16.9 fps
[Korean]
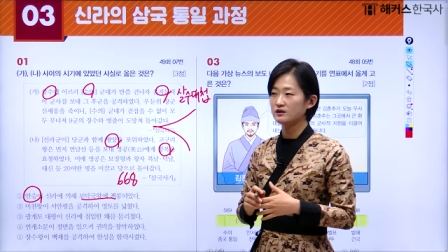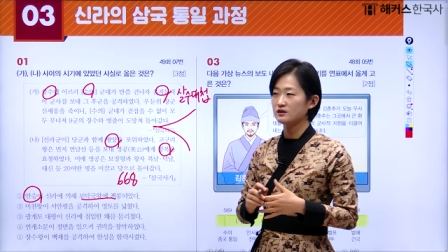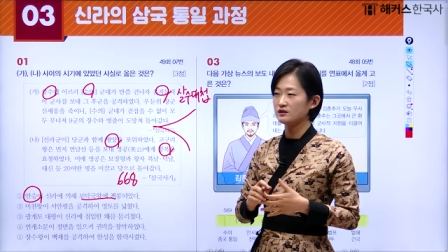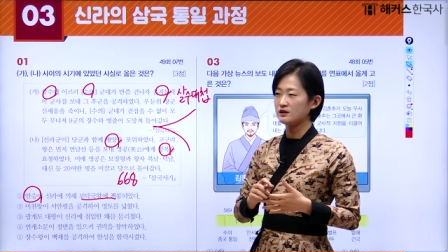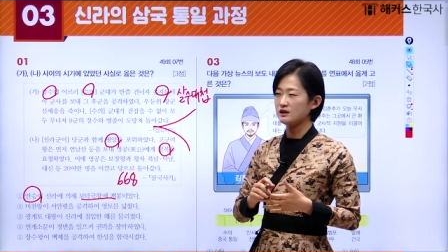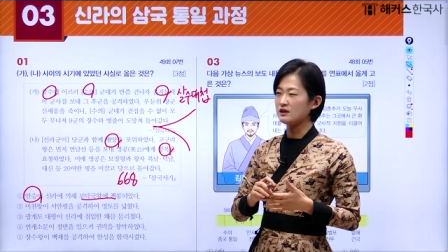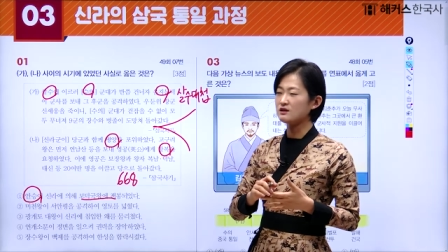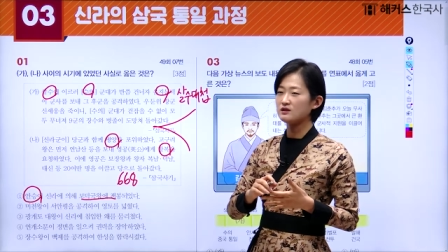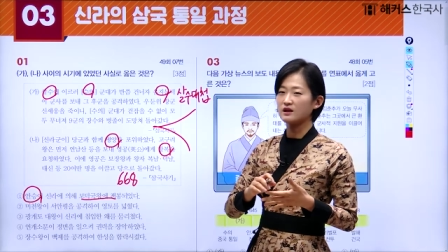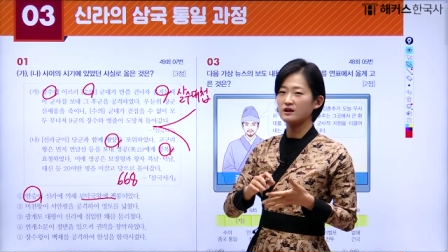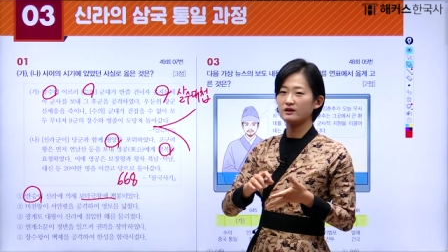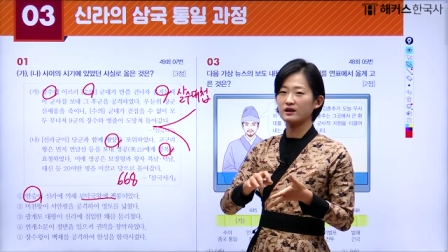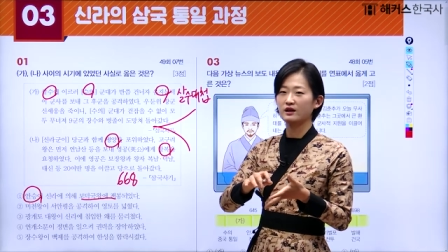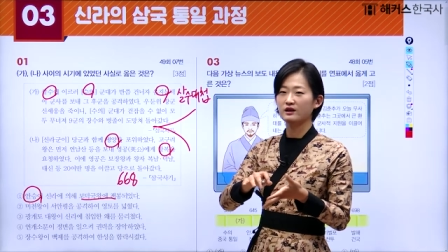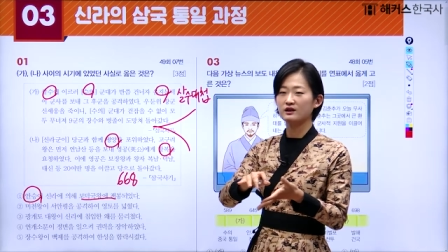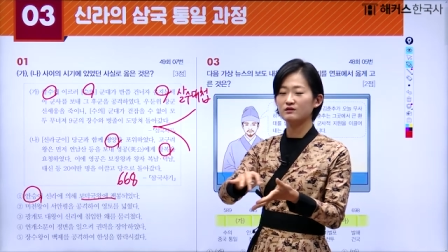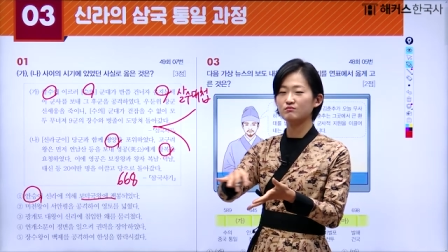네,
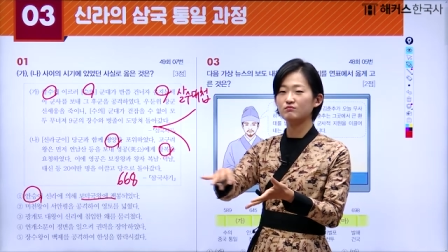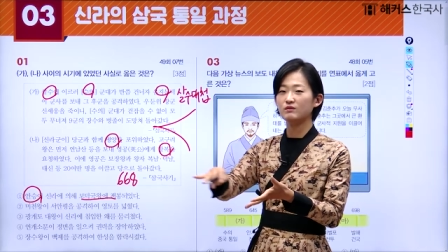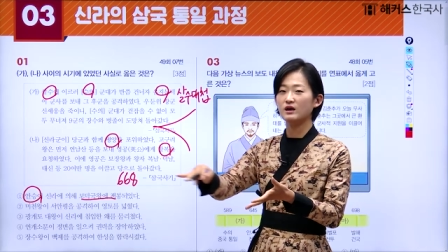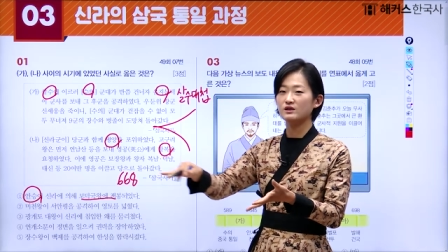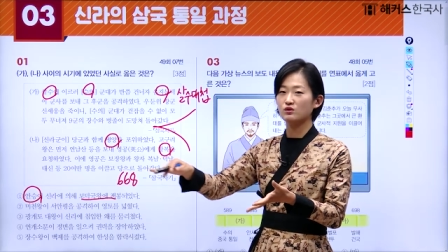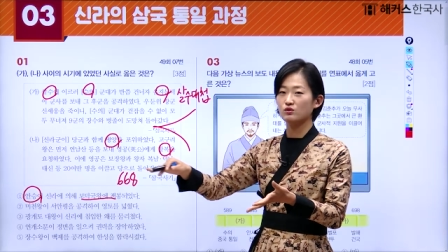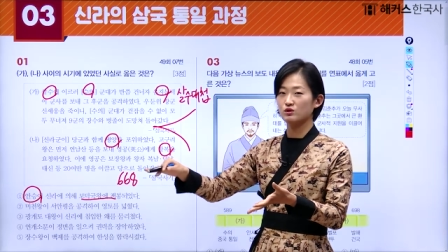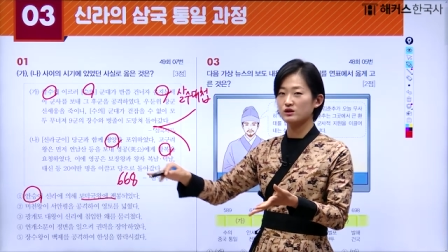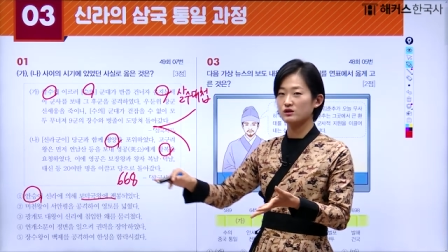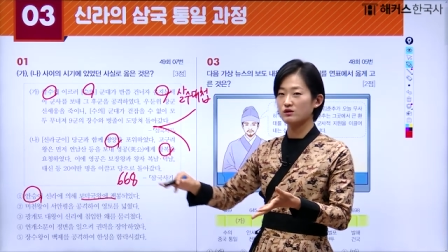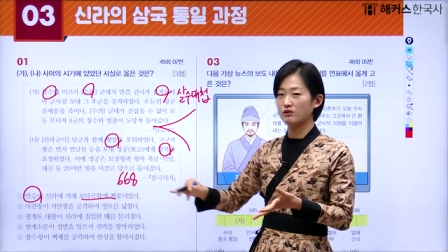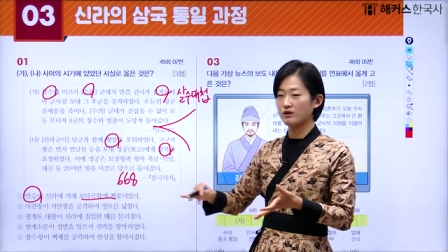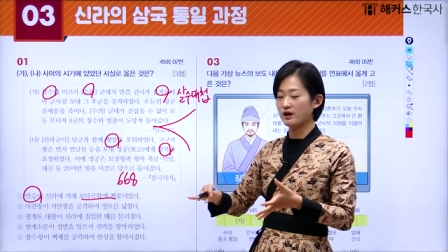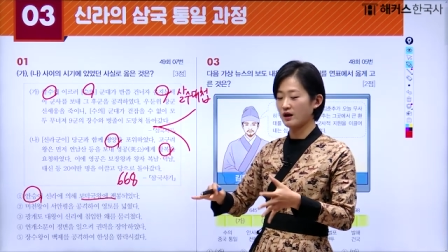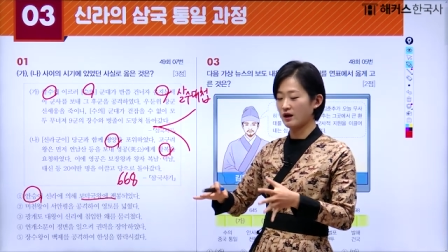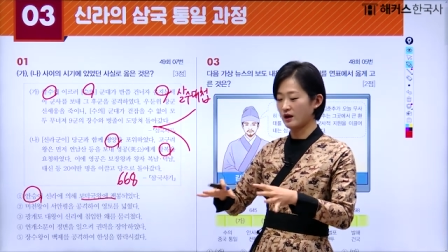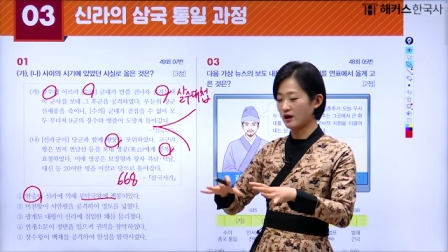익산의 금마저
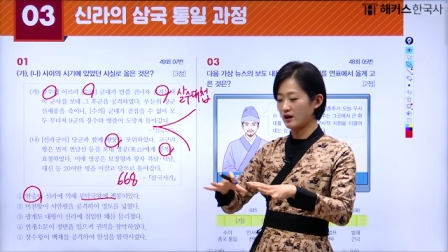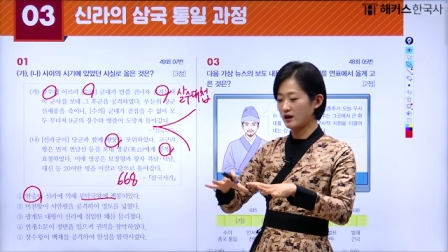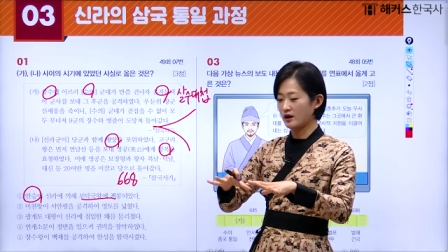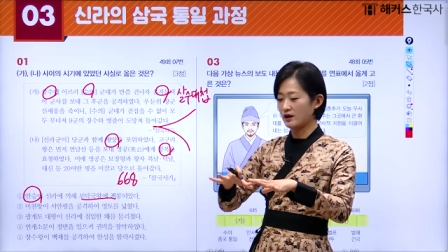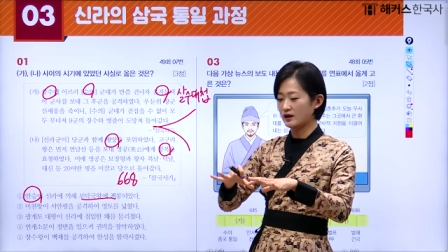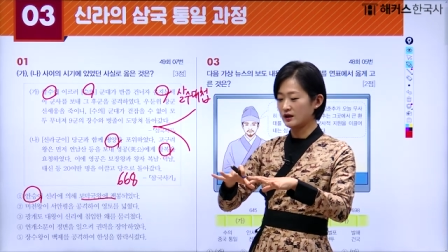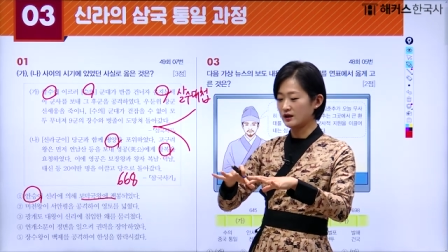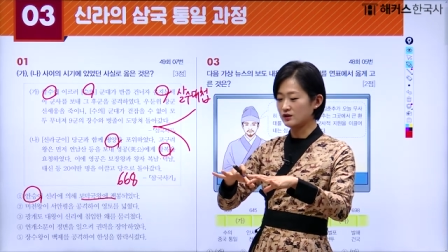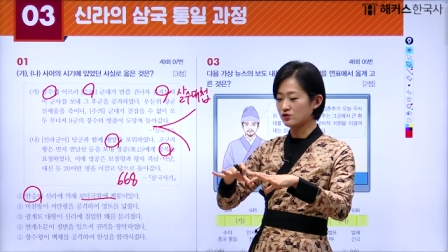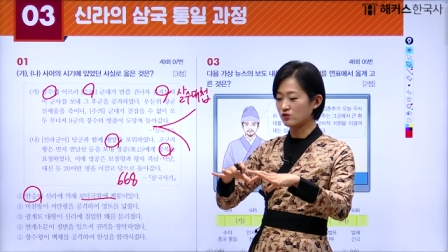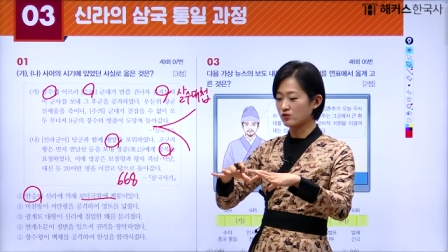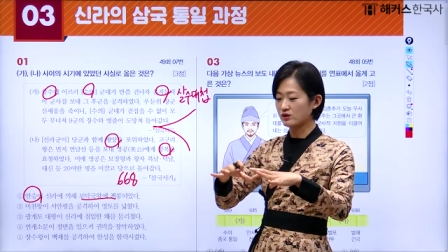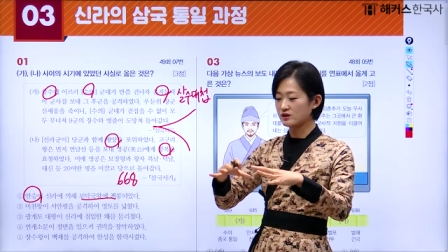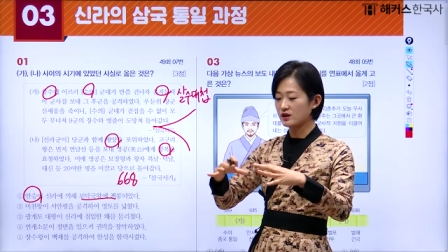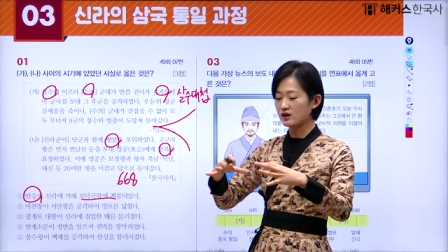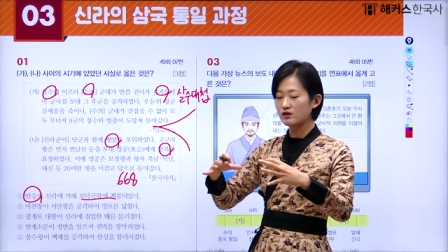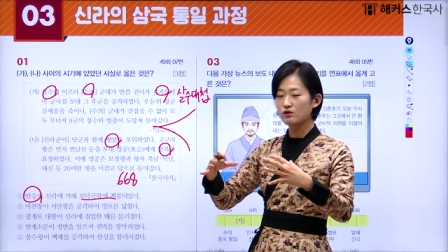지역에
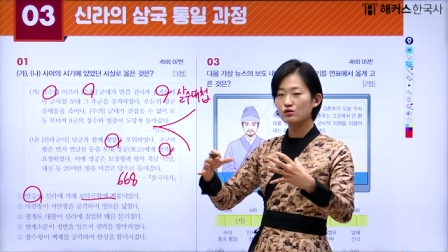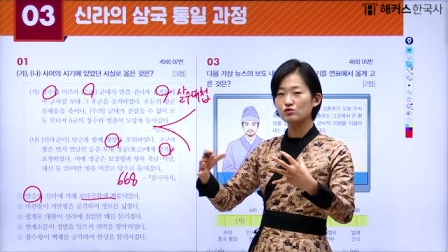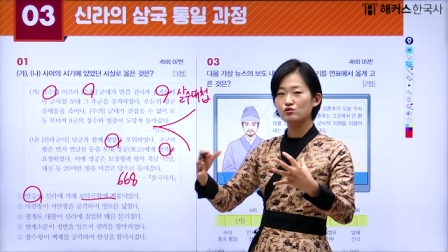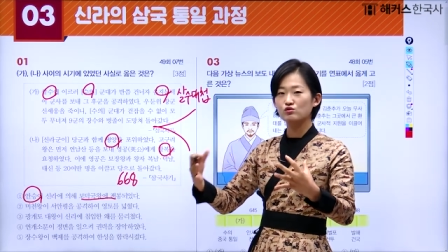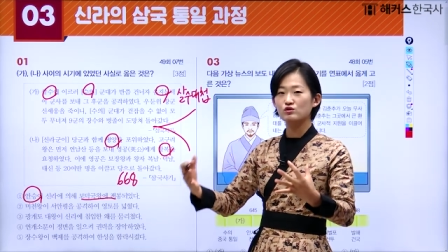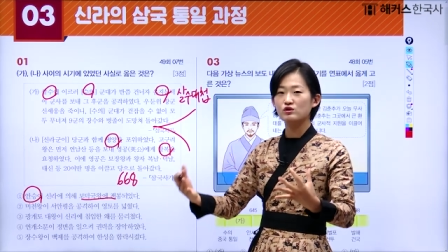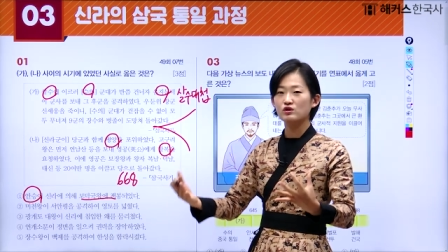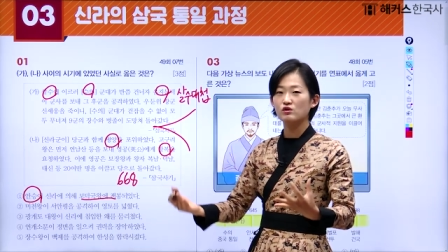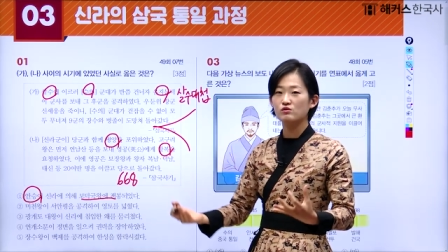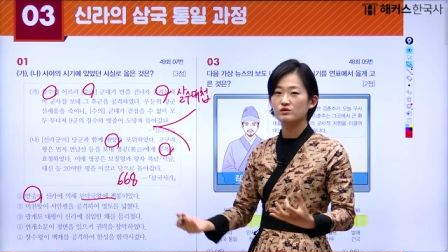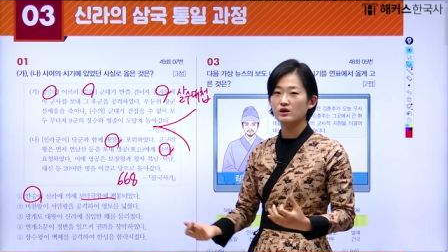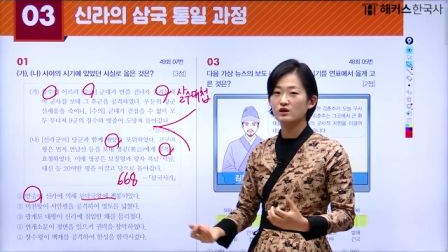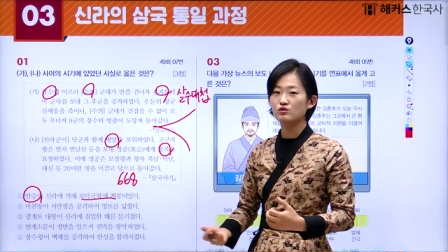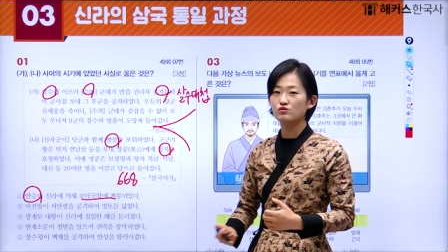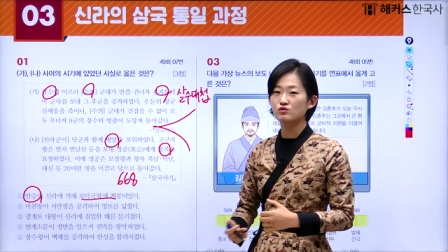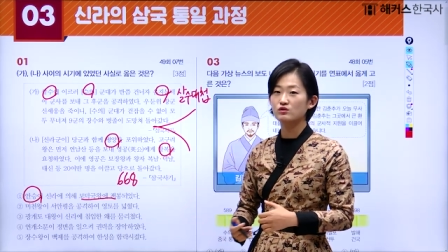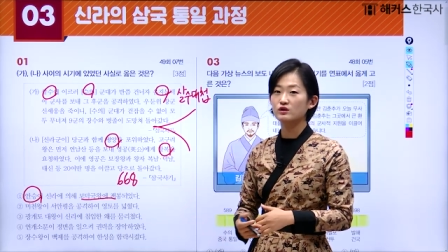일종의 세력을 유지하고
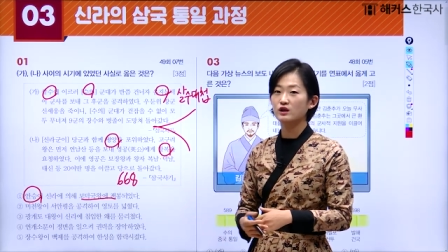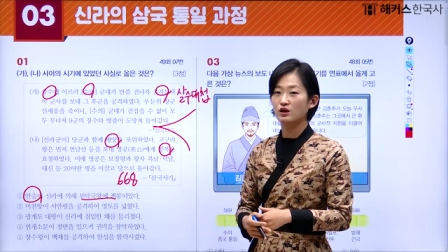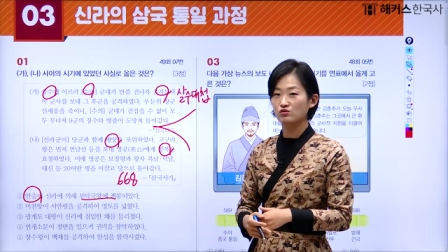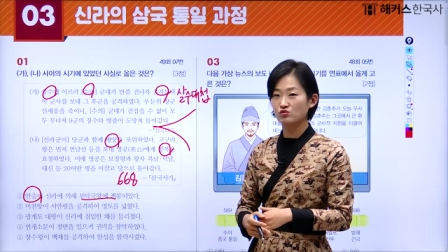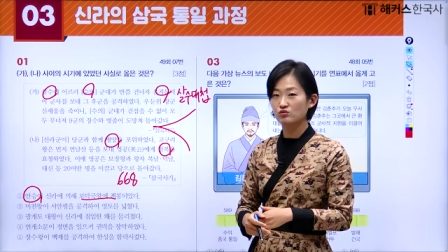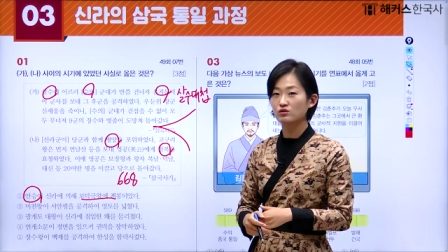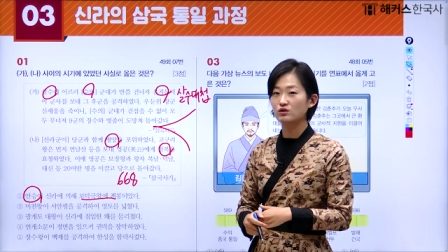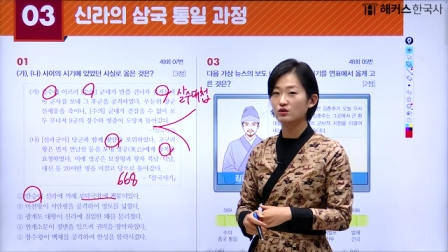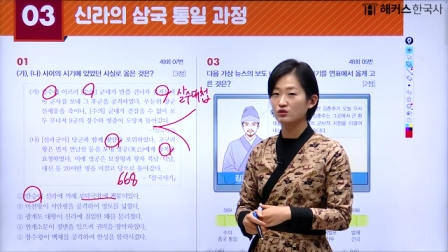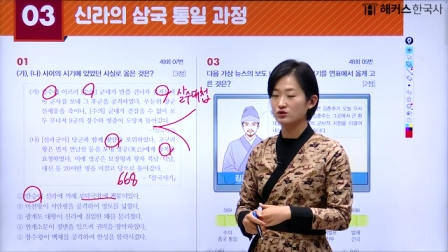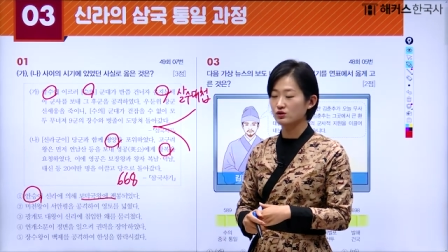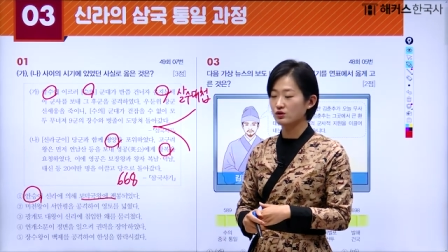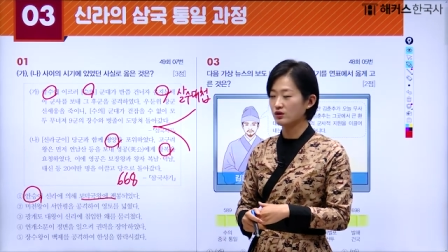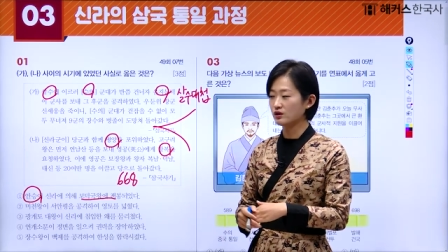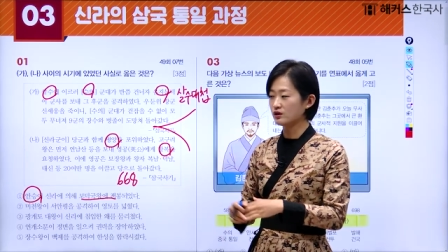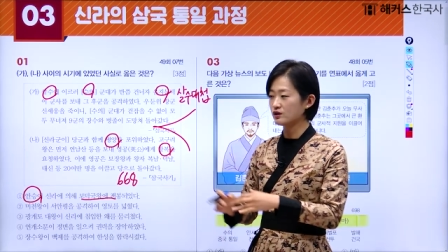살 수 있게 해주는 거죠.